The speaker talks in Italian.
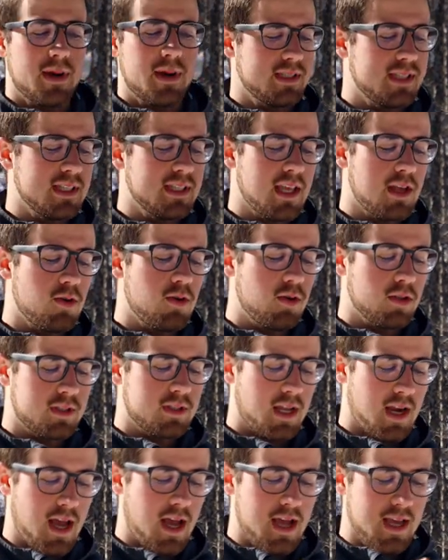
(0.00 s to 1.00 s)
Presente
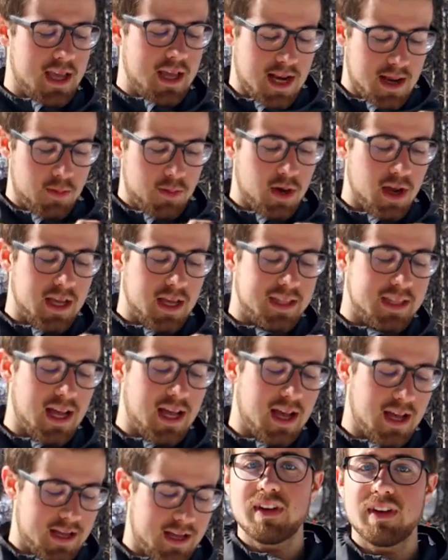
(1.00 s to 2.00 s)
inoltre anche la
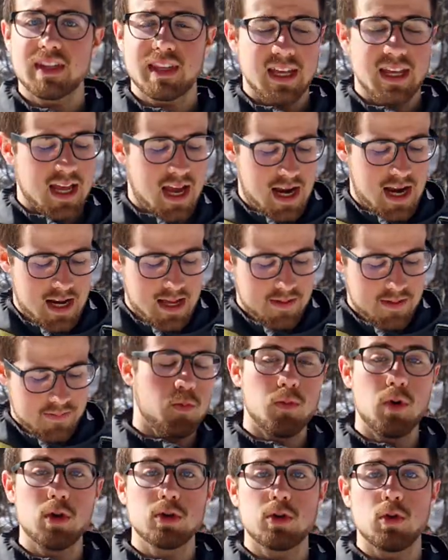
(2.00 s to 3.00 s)
modalità verticale,
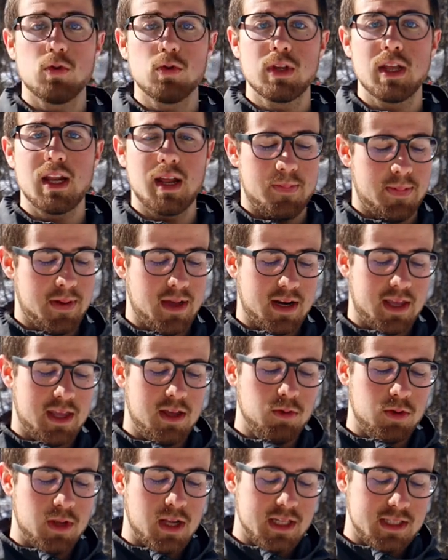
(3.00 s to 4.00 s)
molto utile per
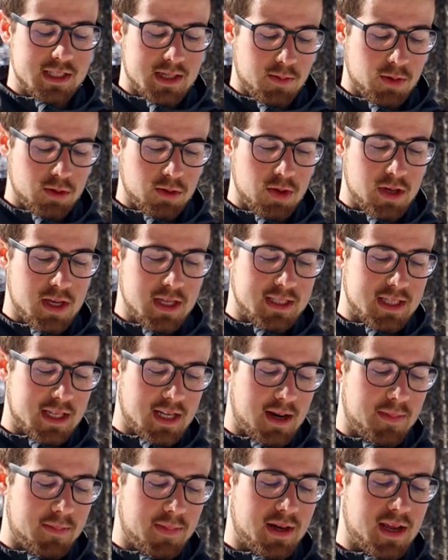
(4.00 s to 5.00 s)
chi utilizza molto
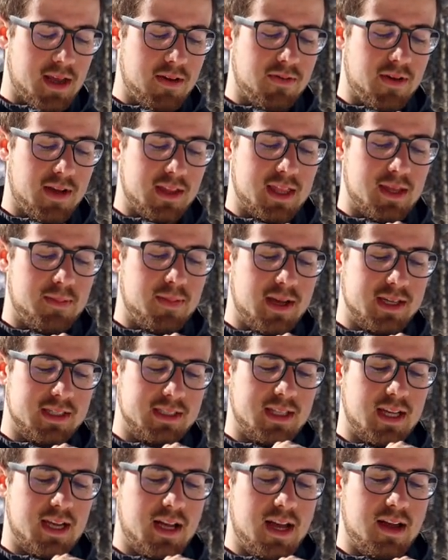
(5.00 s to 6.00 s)
Instagram perché infatti
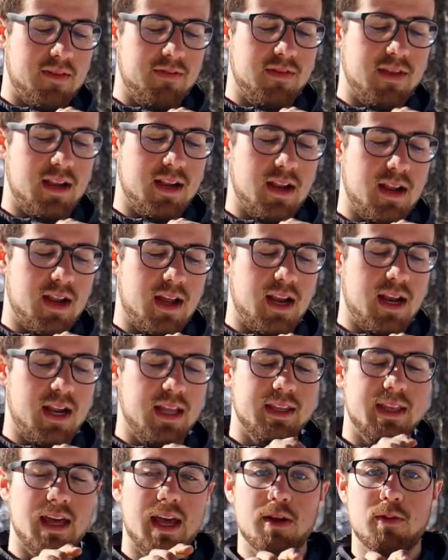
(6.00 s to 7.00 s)
basta
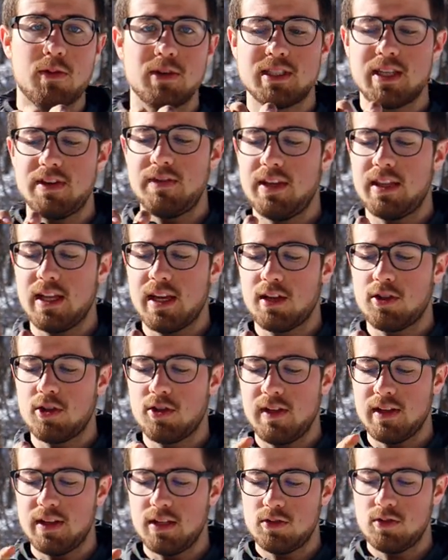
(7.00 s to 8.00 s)
allentare questa vite che
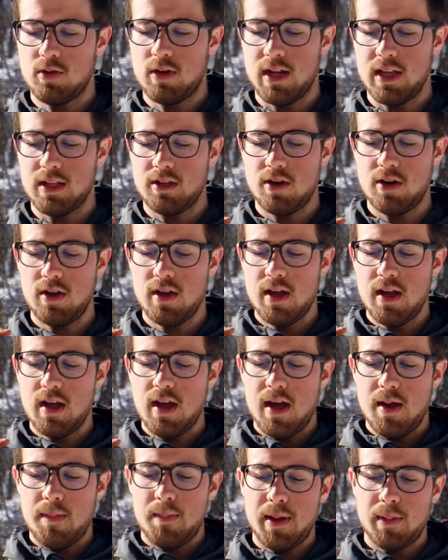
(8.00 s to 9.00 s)
trovate sul retro
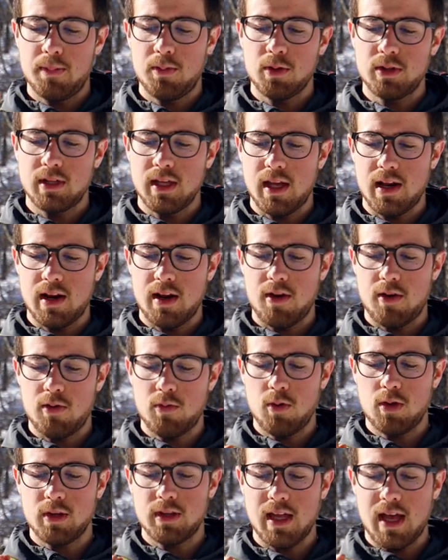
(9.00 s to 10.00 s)
per poter
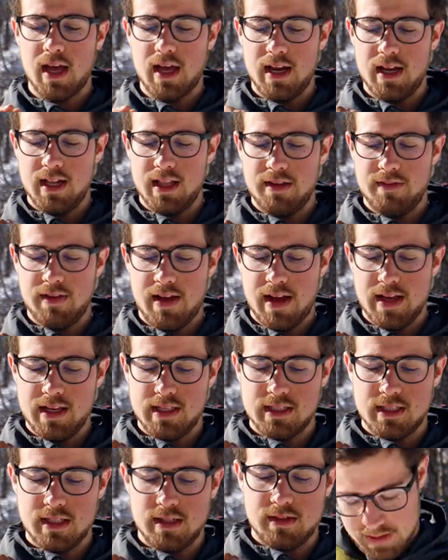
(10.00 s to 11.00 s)
ruotare il
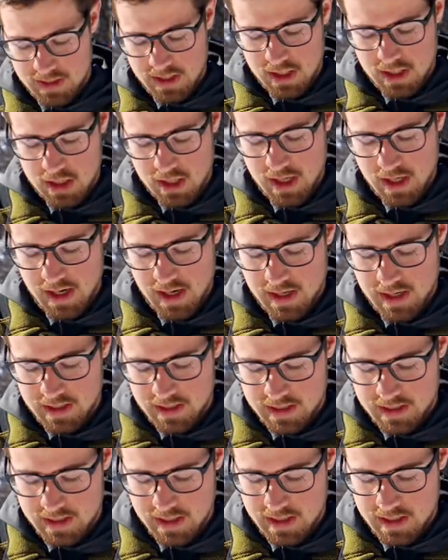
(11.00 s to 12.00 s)
device, si gira,
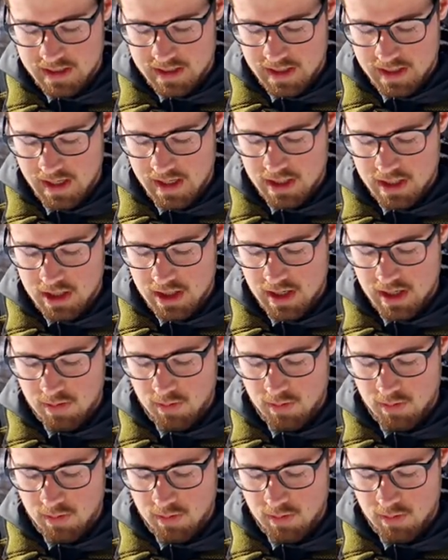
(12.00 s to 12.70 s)
si stringe